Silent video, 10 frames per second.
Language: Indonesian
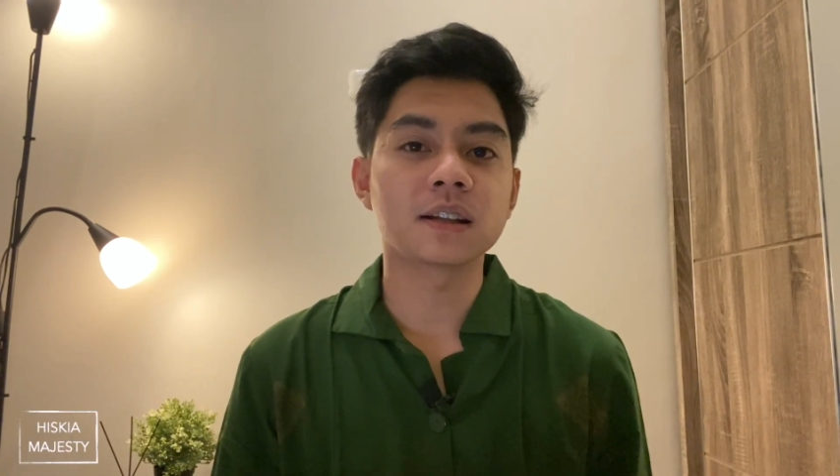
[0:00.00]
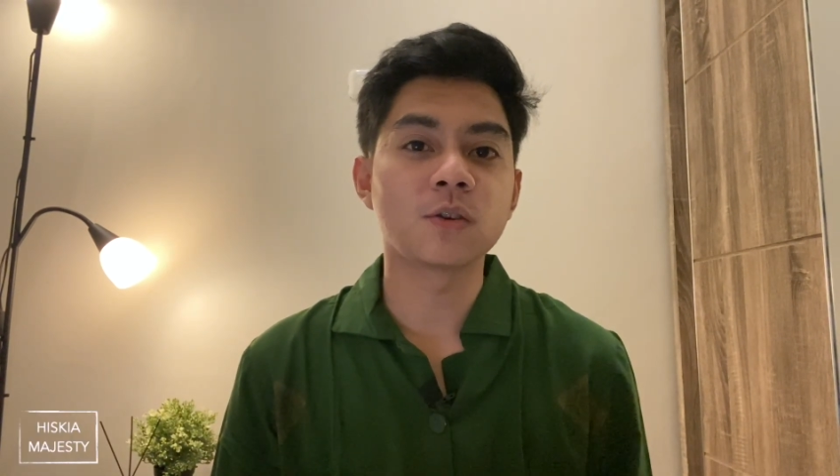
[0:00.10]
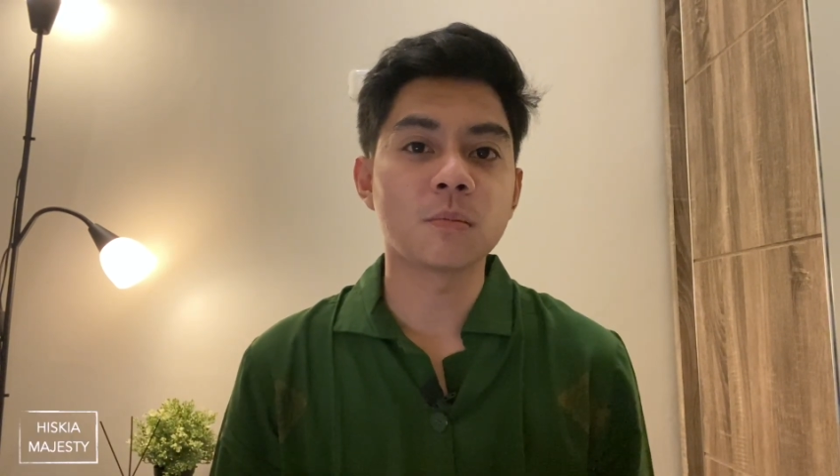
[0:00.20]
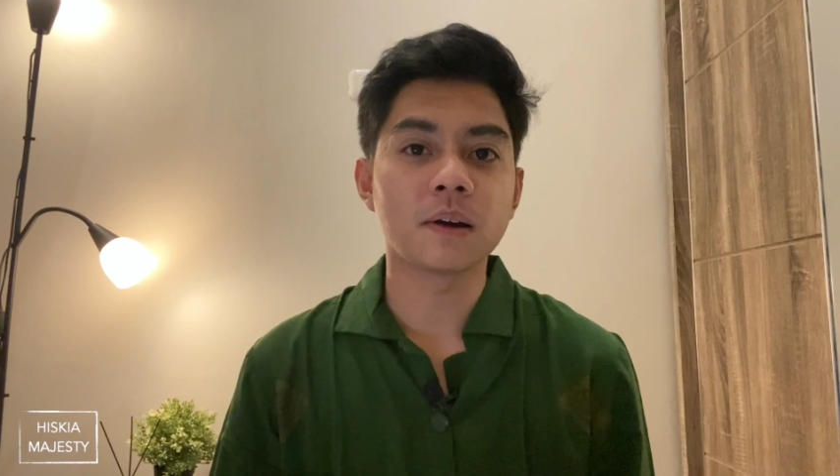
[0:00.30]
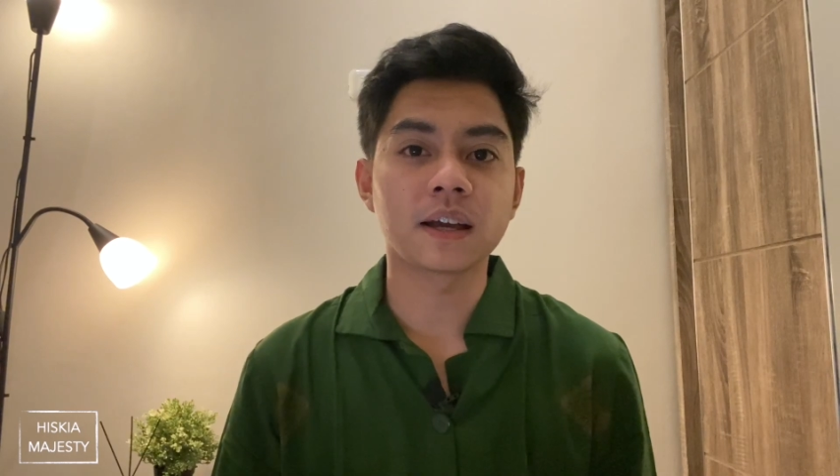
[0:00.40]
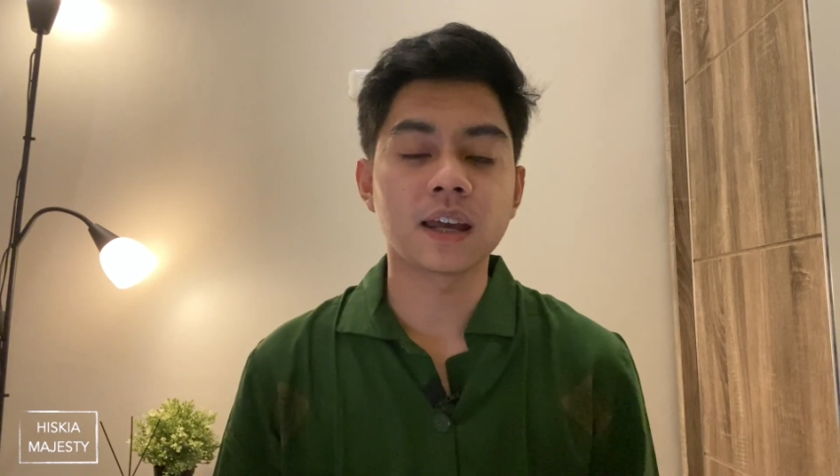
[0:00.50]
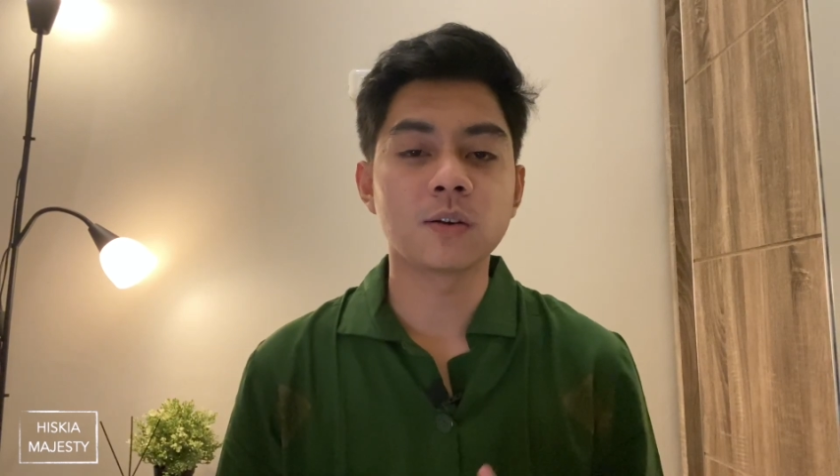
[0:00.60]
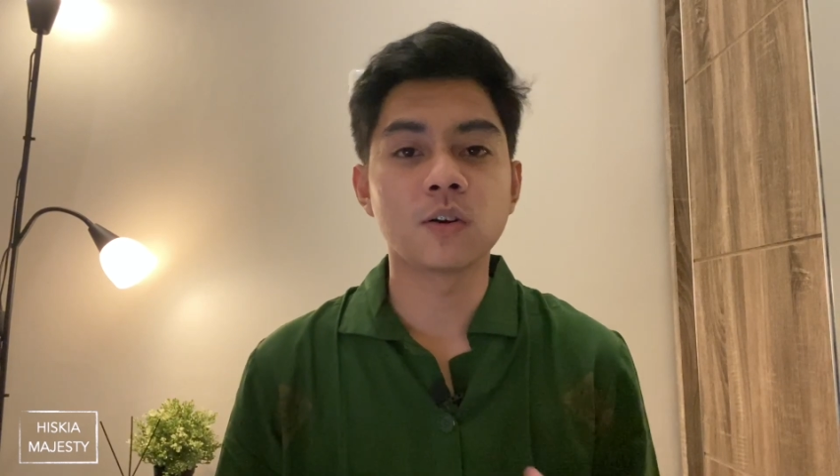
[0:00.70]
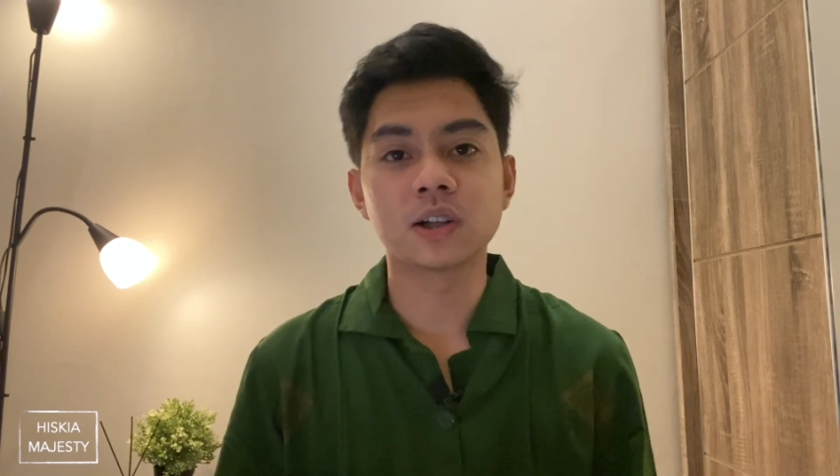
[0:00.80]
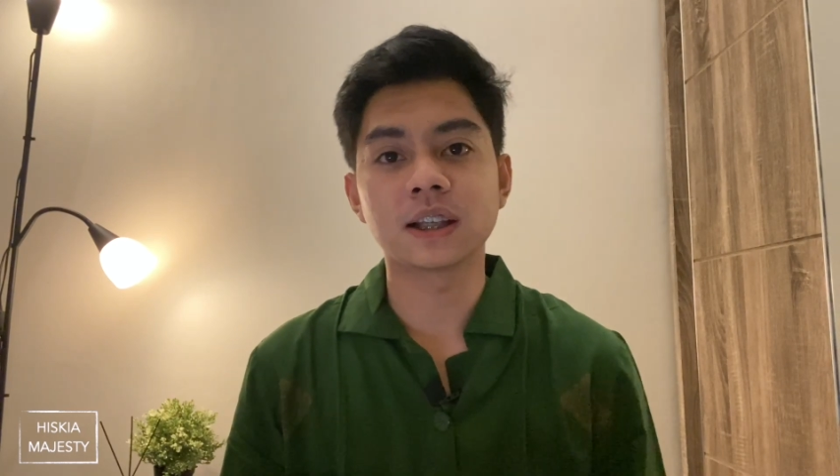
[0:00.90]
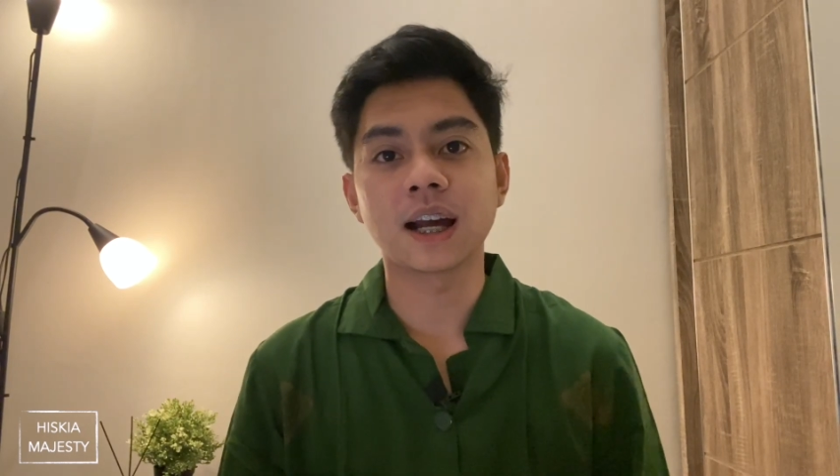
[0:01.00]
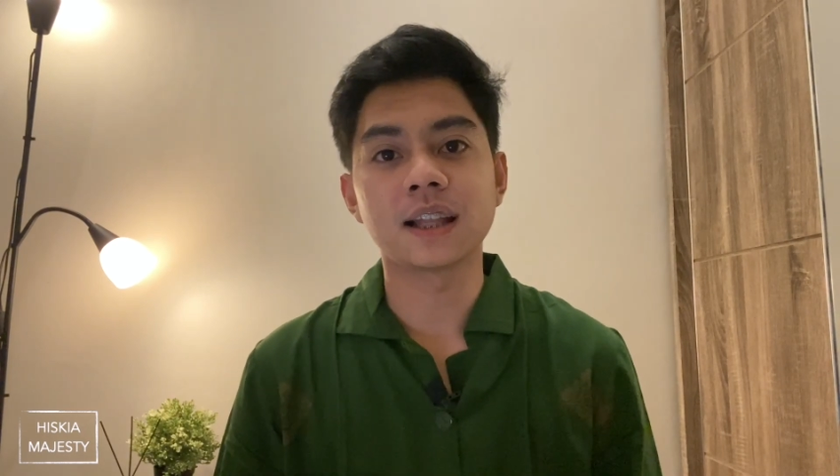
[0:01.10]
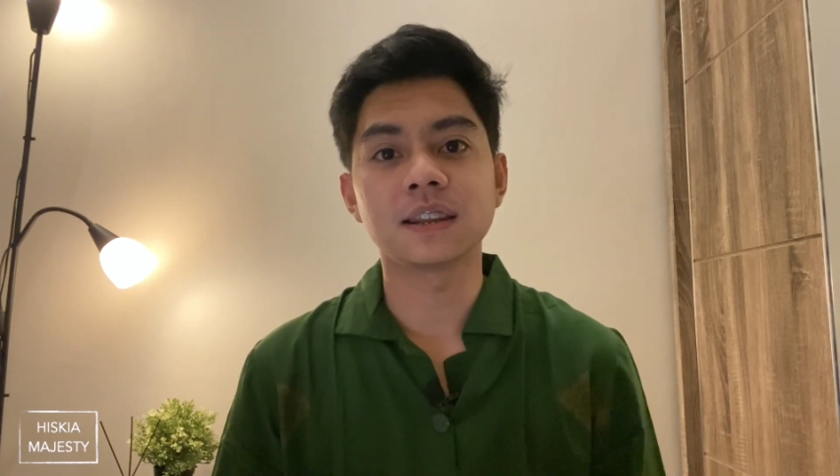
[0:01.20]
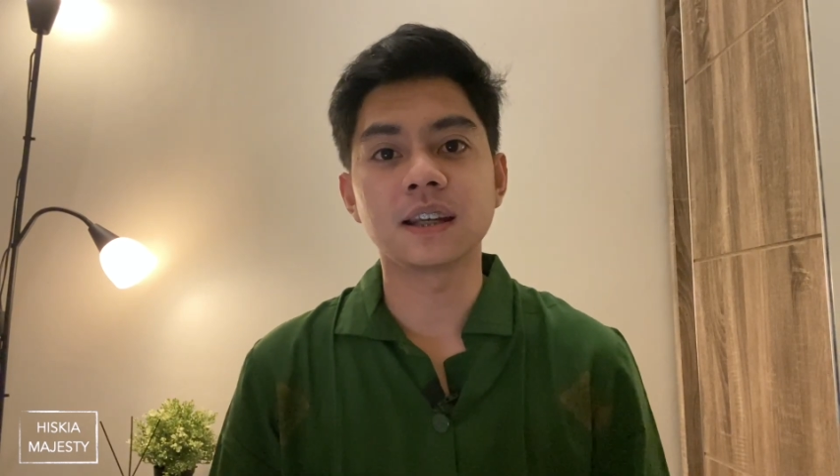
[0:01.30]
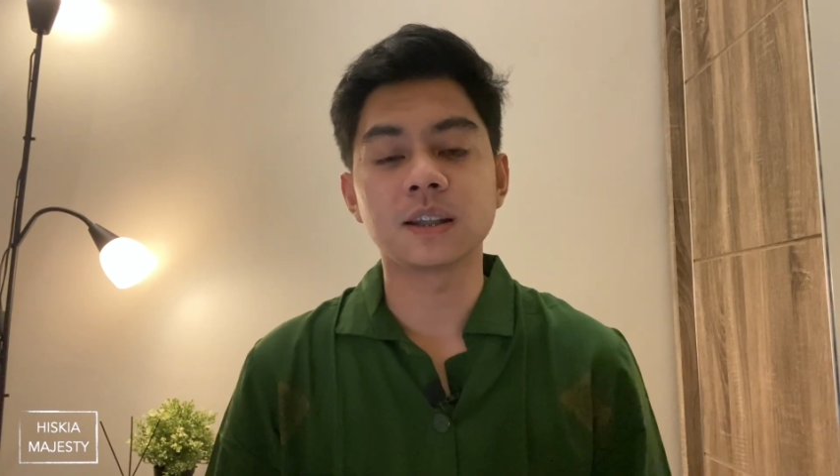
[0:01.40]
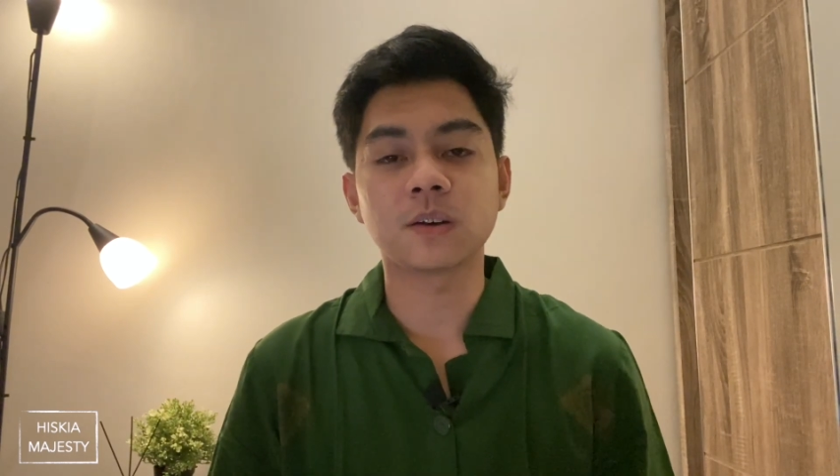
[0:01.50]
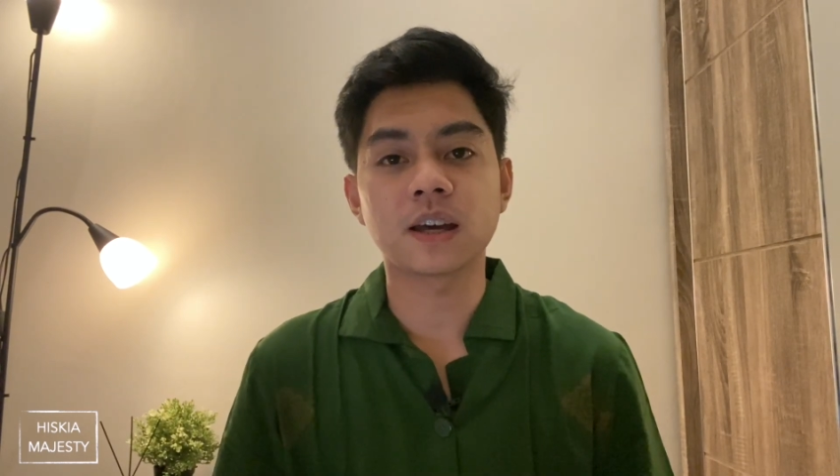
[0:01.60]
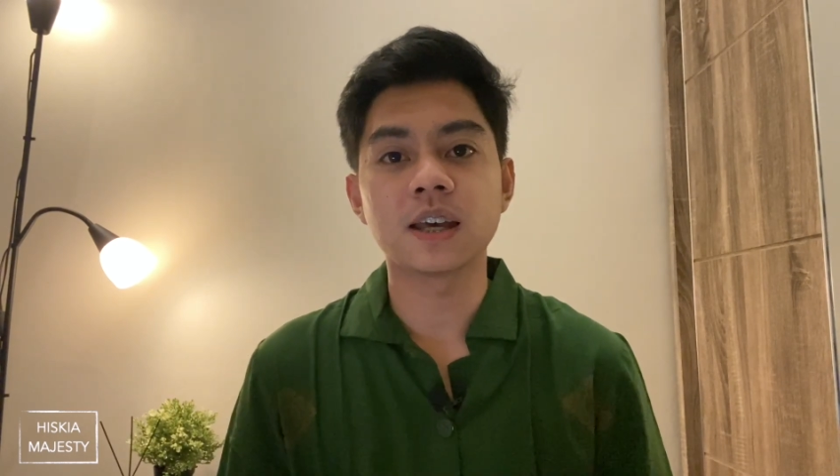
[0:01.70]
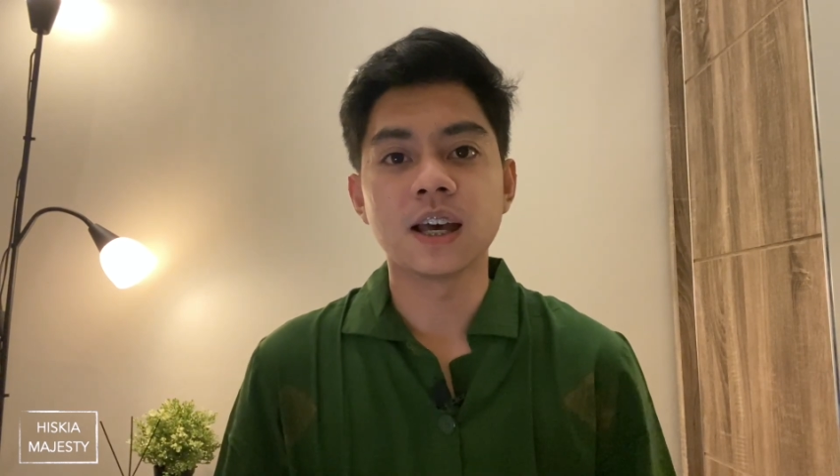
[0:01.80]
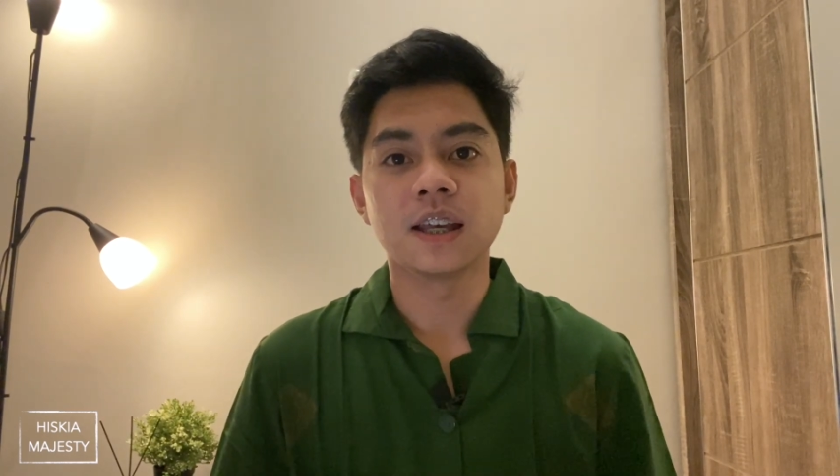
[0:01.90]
banget gue pakai, gue gonta-ganti gitu ya,